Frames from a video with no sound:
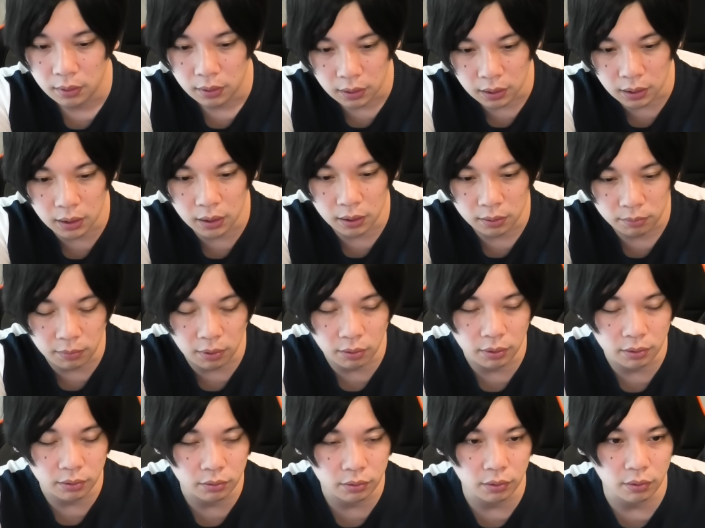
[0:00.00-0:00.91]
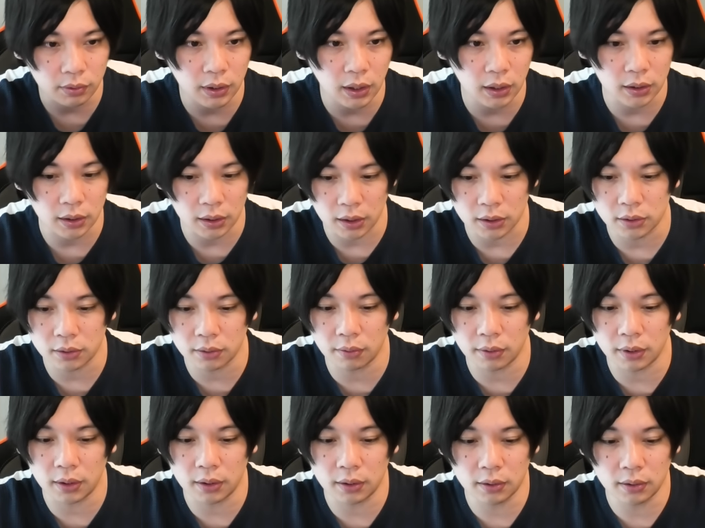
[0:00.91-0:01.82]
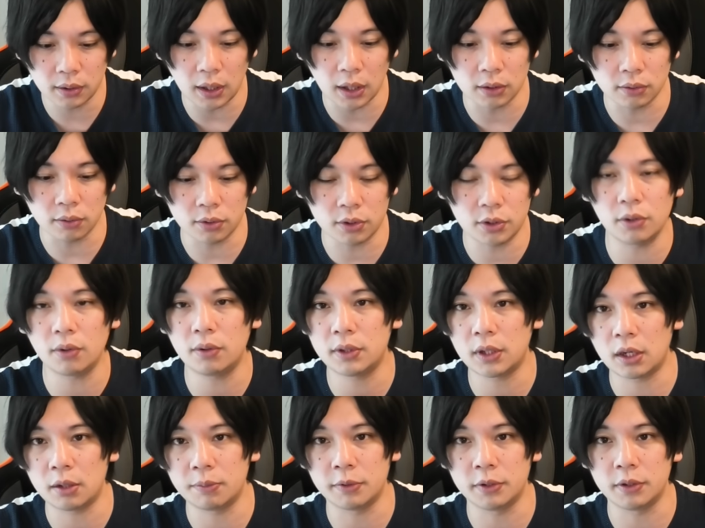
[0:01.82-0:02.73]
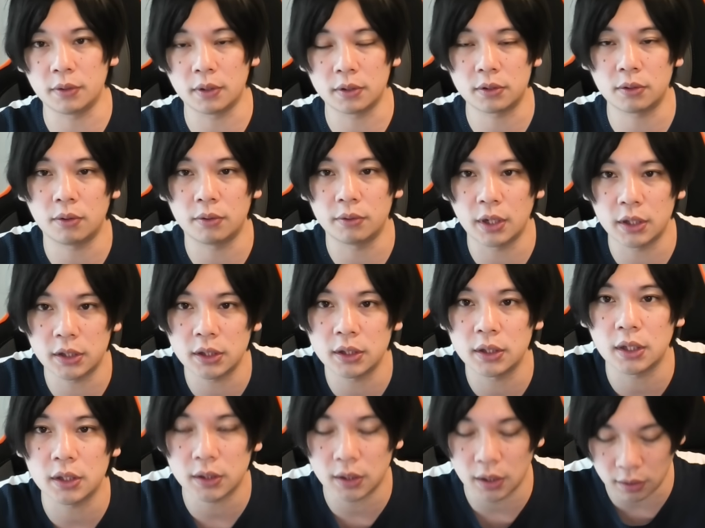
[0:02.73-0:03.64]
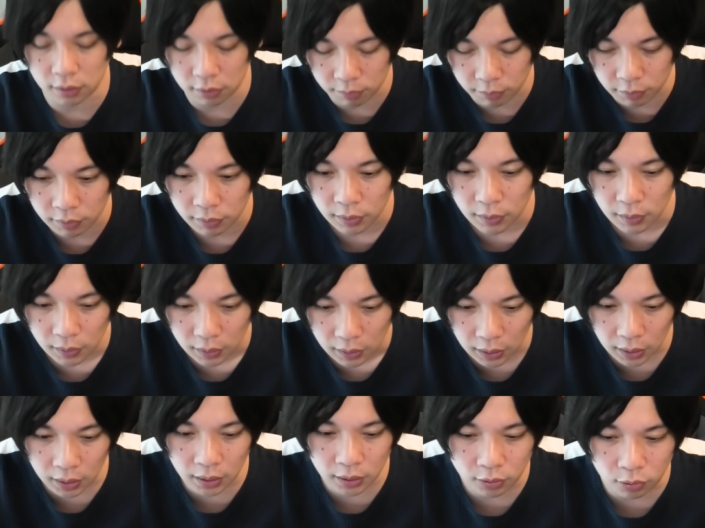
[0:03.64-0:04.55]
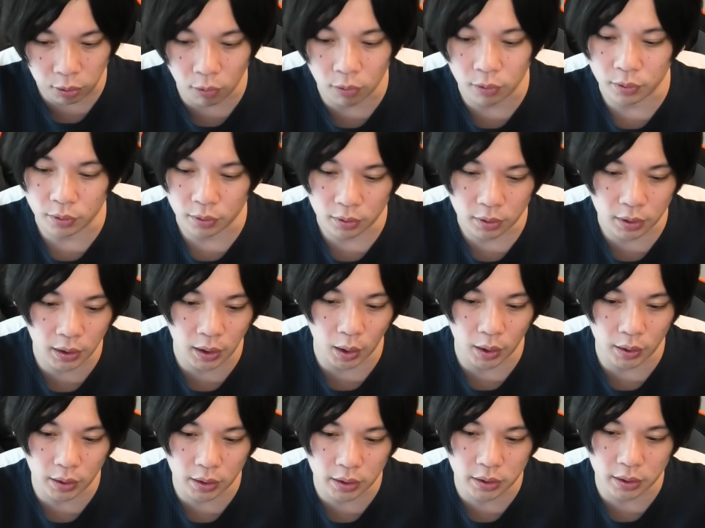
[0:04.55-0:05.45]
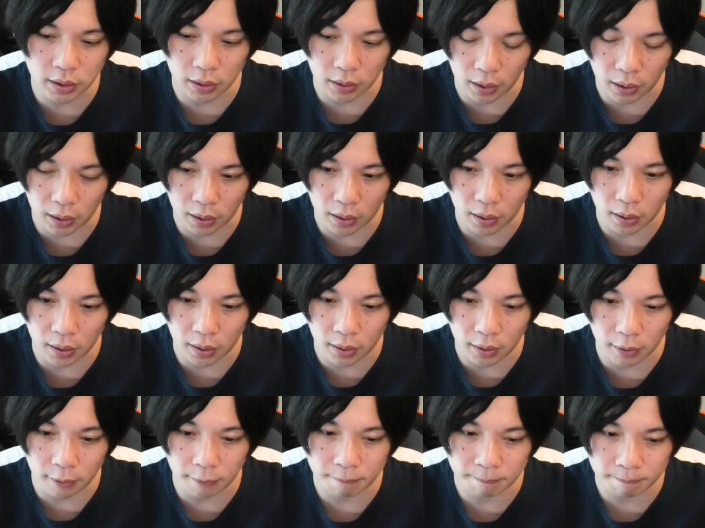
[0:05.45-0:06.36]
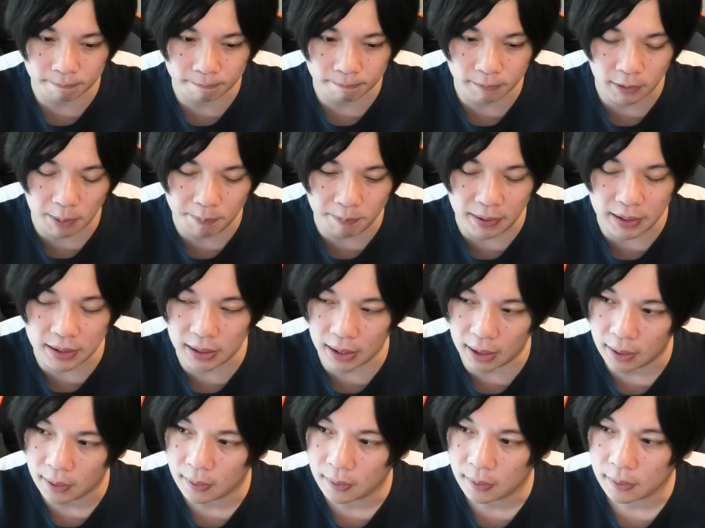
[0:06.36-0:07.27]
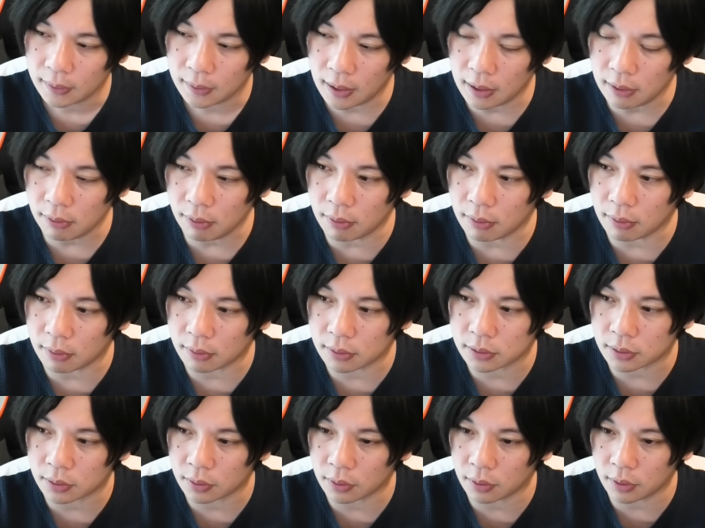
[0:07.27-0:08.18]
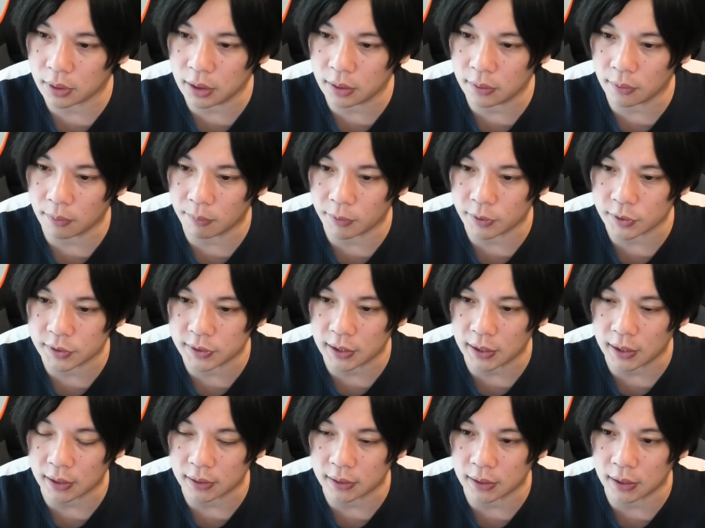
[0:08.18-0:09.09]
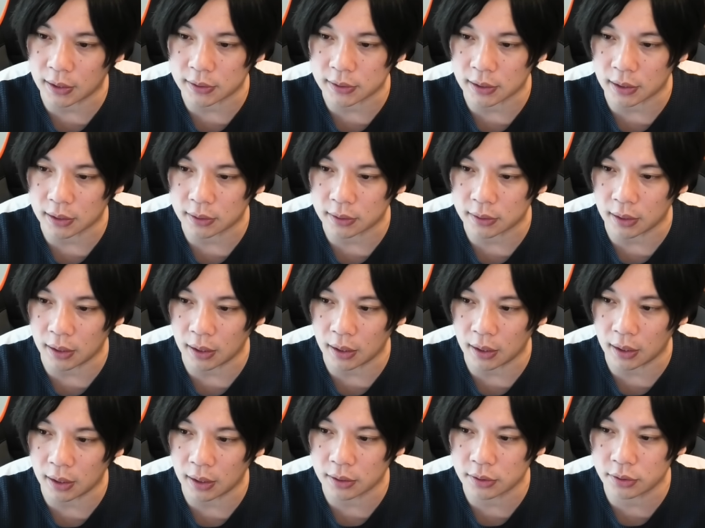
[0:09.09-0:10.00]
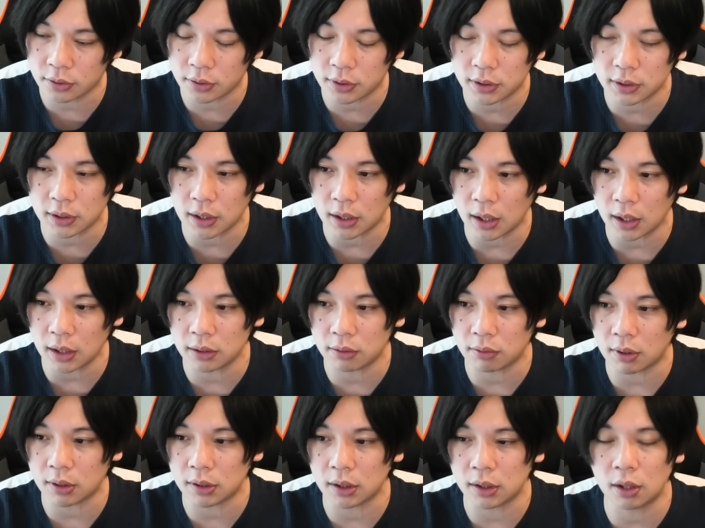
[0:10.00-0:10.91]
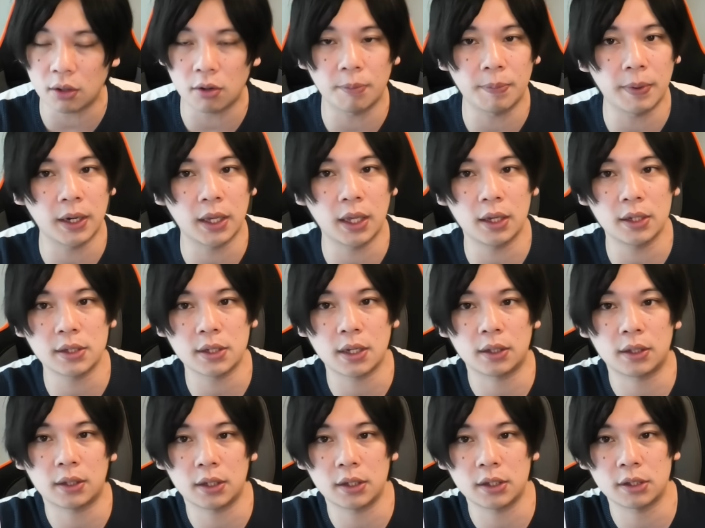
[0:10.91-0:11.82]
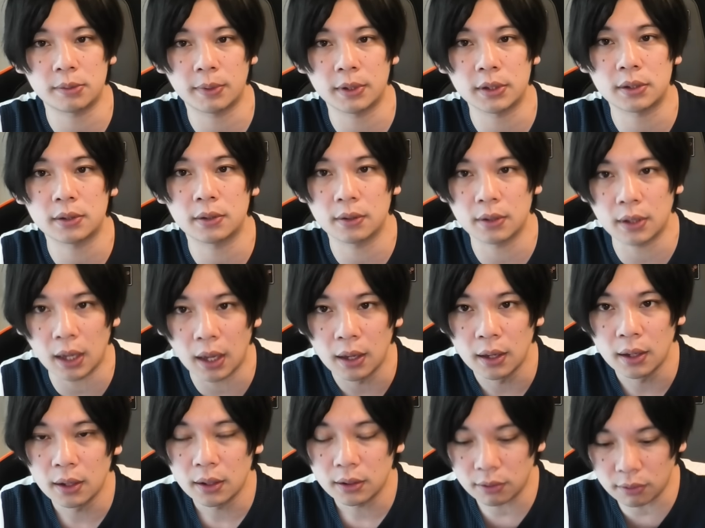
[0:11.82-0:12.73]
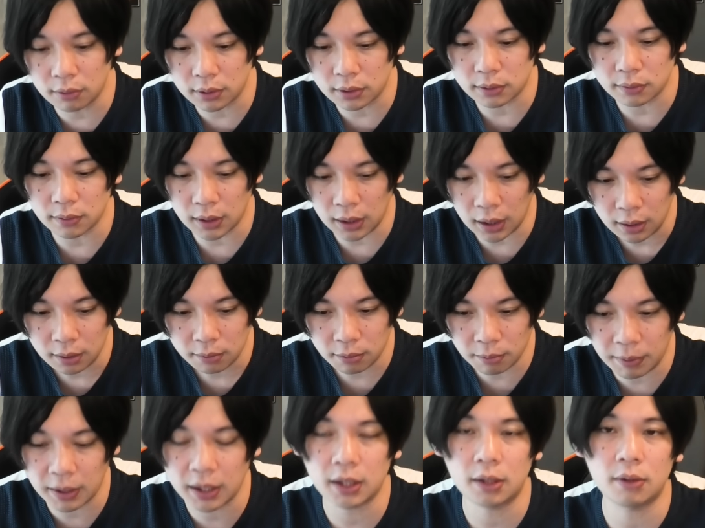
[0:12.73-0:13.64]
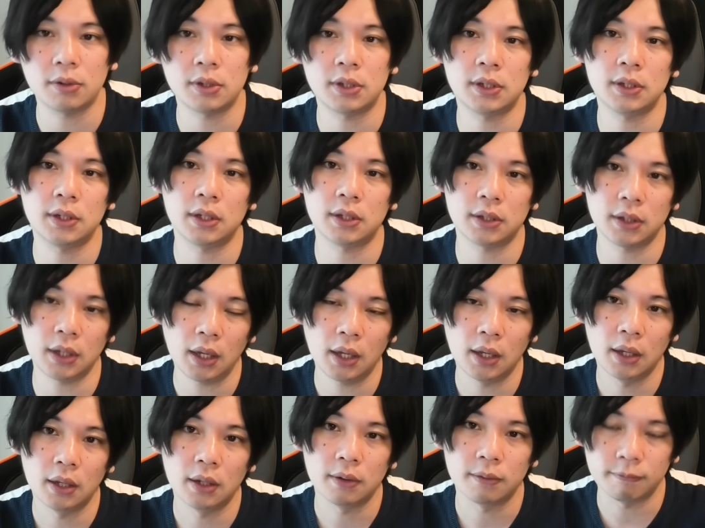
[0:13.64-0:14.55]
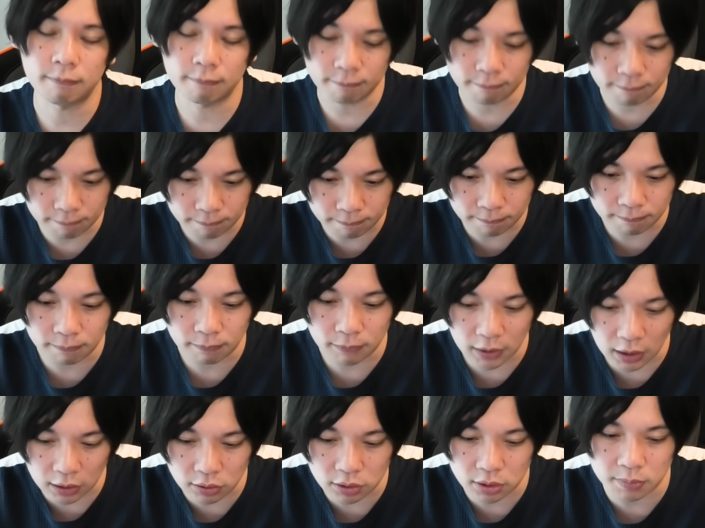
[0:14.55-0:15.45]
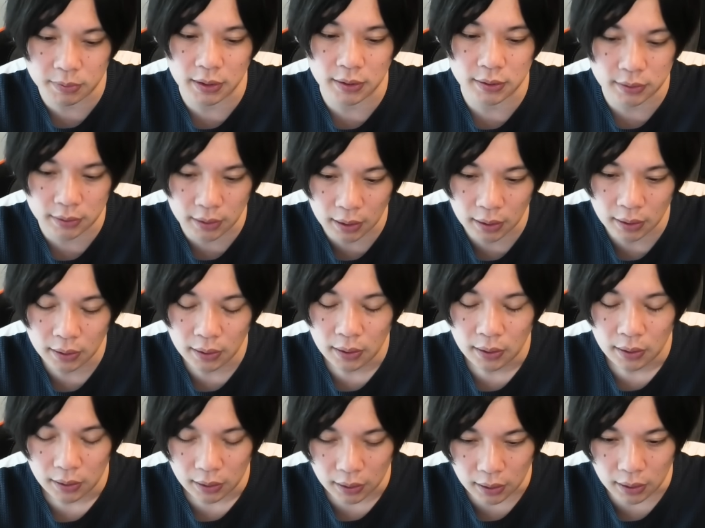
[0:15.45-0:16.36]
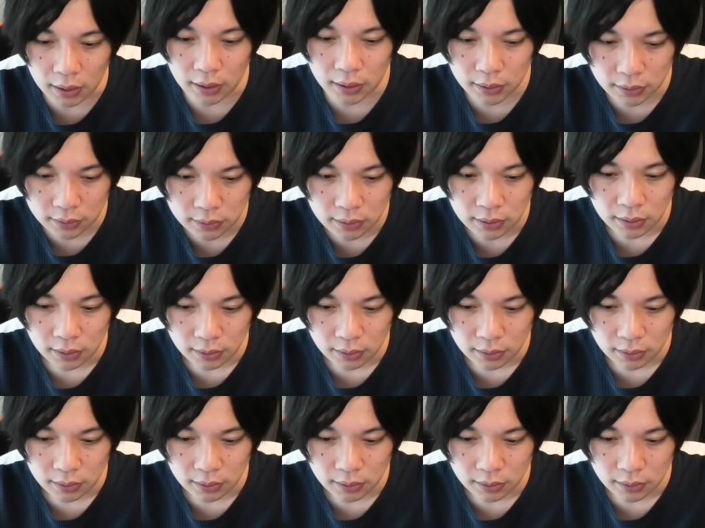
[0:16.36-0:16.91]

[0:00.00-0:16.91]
はい。まあ、俺運極なんでね、すごい、あの、強くなる分にはすごい嬉しいんですけれども。はい、通る。意外でしたね。うん。やっぱりね、過去、その、いい思いしなかった奴らって、重心が回とかで結構化けやすかったりしますので、トール君はね、もう化けてほしいですね。うん、楽しみですね。はい。